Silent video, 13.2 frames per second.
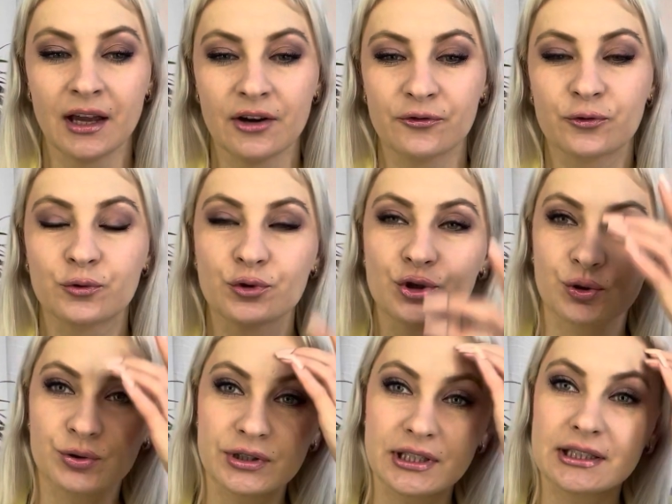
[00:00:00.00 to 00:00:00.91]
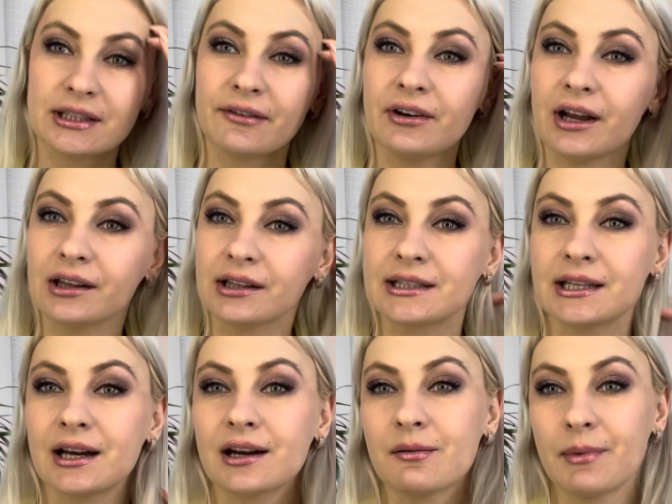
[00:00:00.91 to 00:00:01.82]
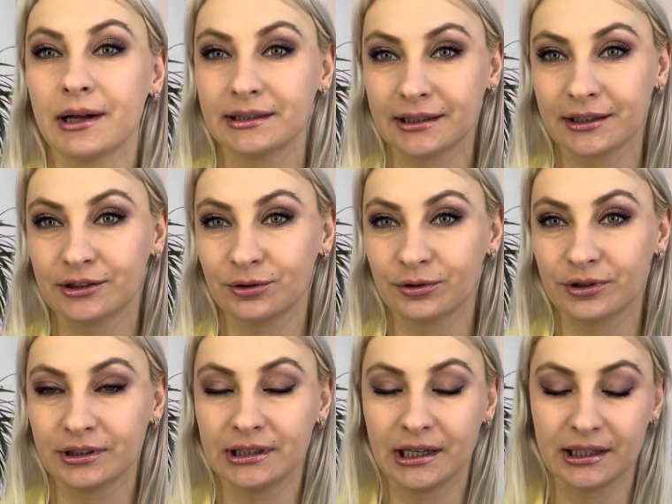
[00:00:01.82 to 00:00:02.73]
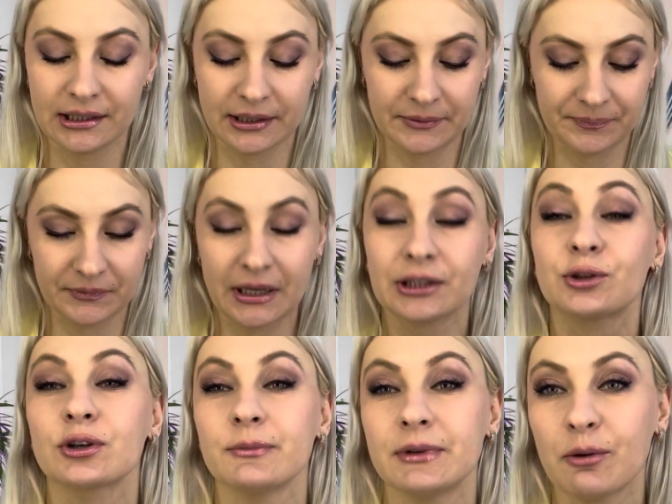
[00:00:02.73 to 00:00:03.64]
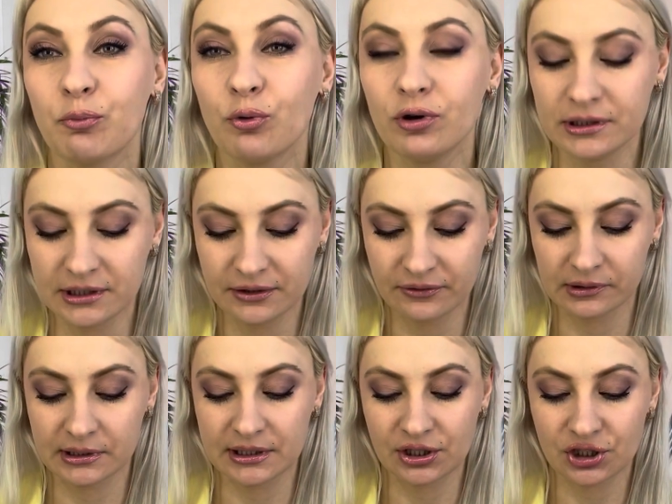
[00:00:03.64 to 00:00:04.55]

в кучку составляла те ароматы, которые, да, я, которыми я пользовалась.